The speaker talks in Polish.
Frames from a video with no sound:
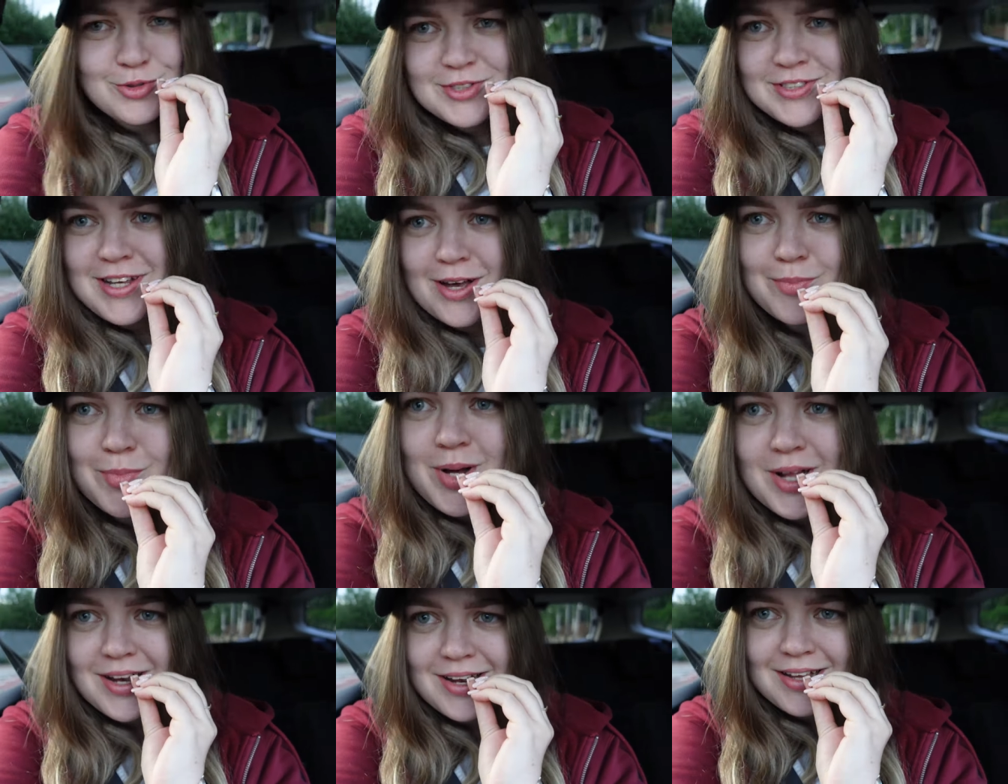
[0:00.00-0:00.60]

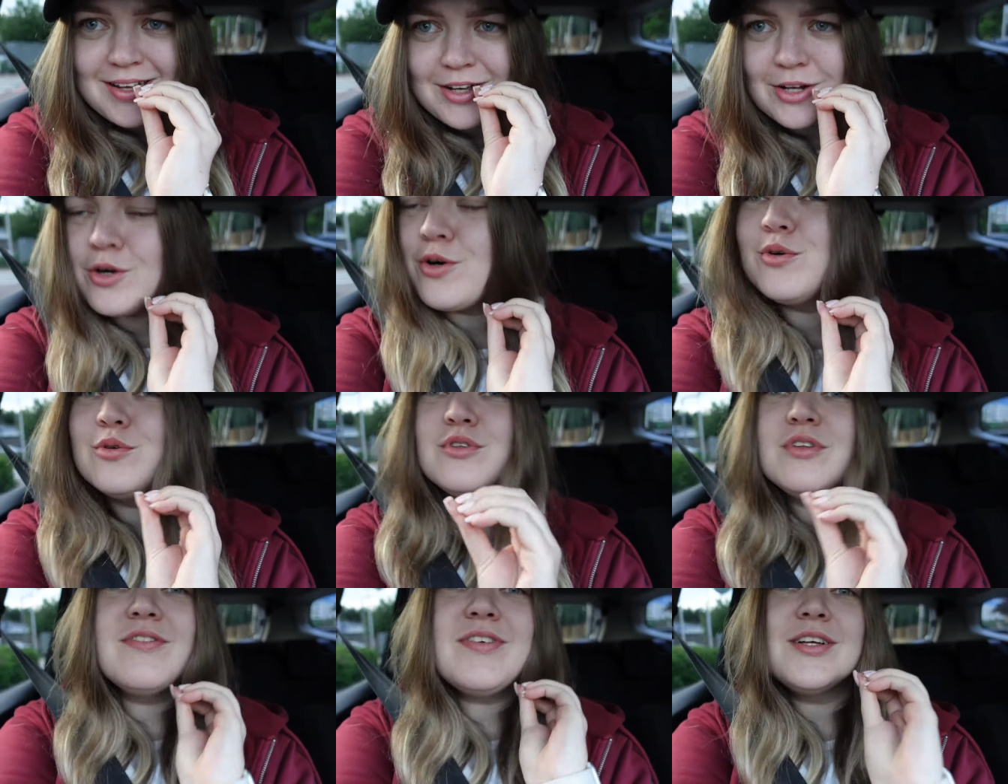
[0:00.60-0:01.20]

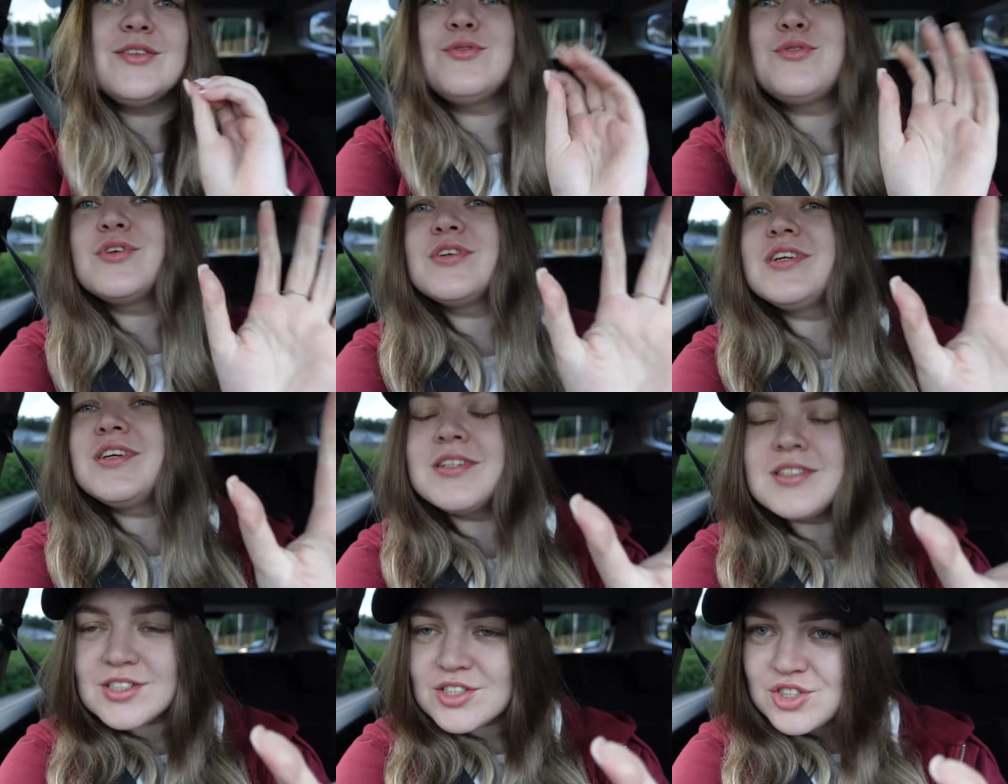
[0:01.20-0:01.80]
Sabalenką. Dwa
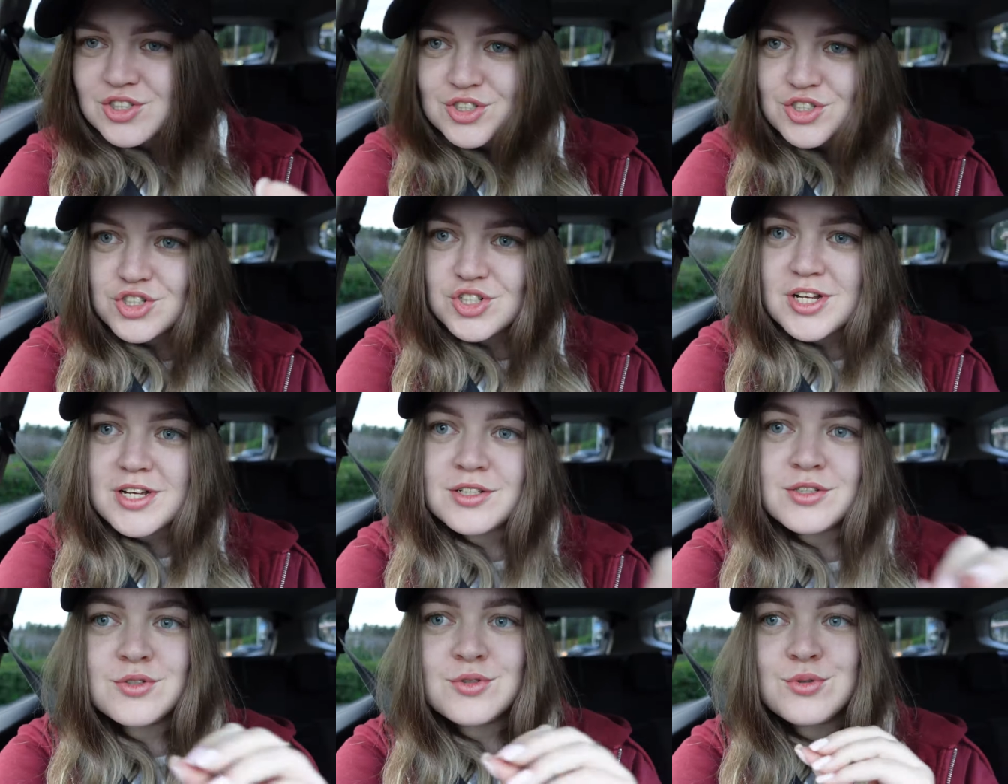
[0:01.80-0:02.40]
turnieje z
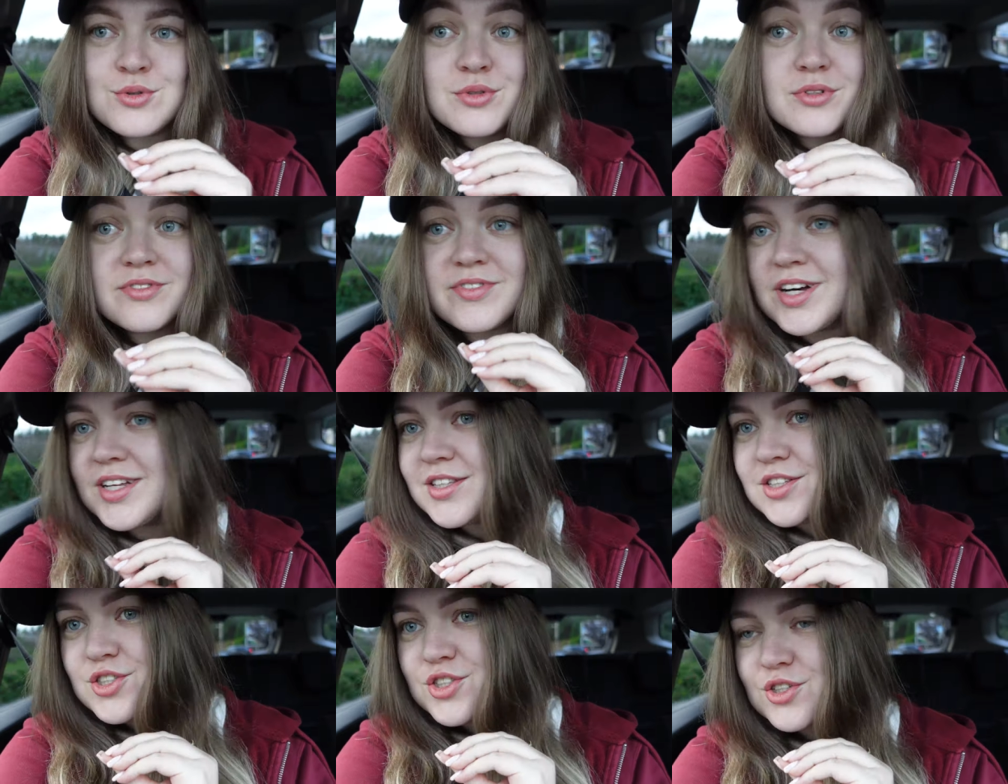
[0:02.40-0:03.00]
rzędu,
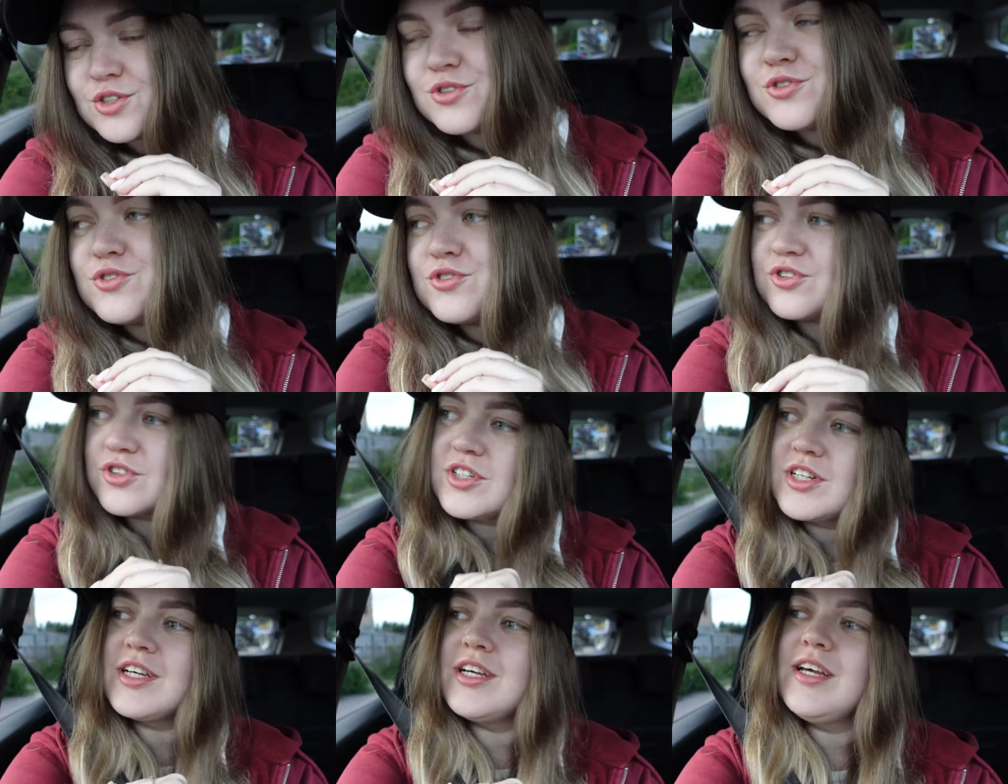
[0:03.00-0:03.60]
dwa
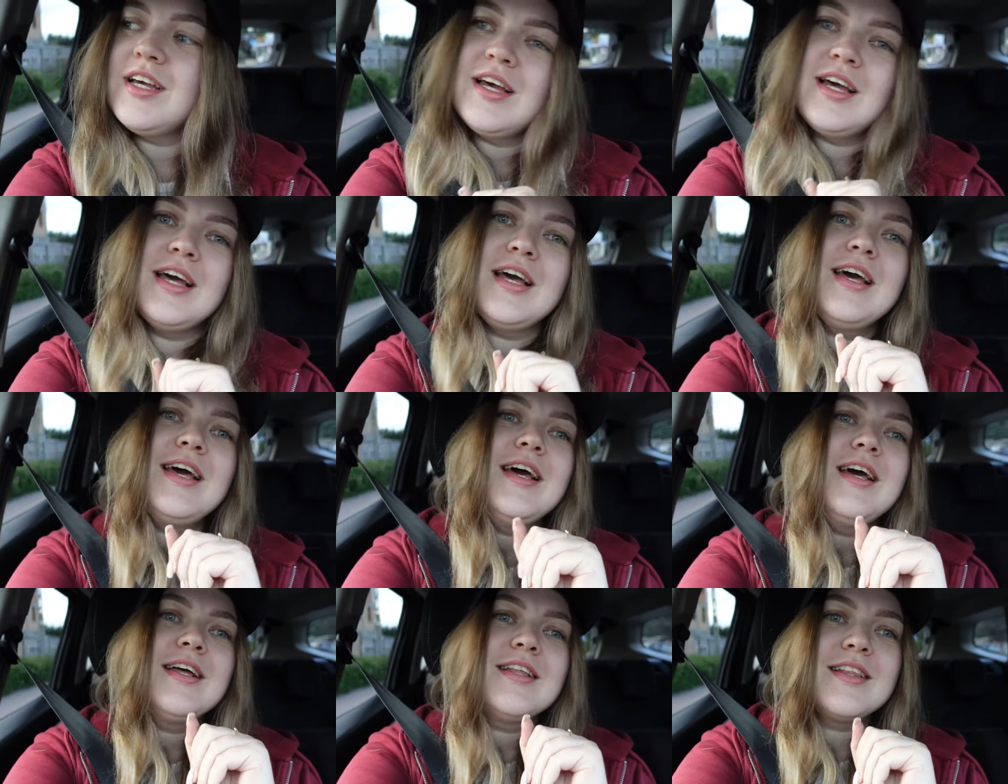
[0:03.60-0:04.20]
tysiączki
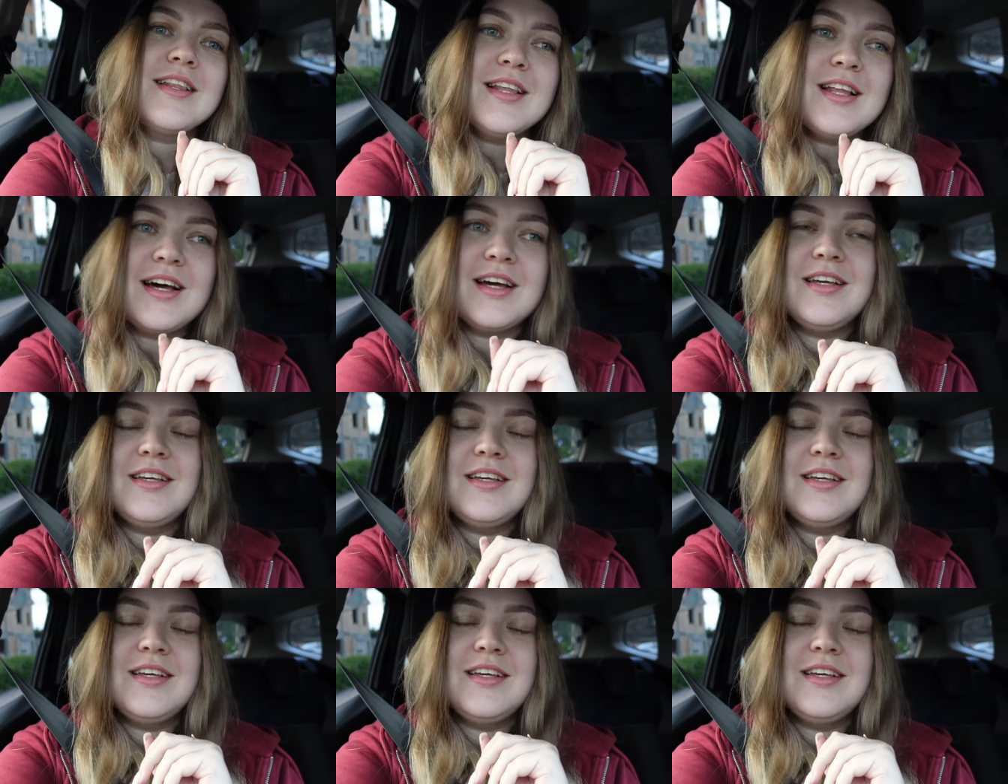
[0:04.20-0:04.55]
dla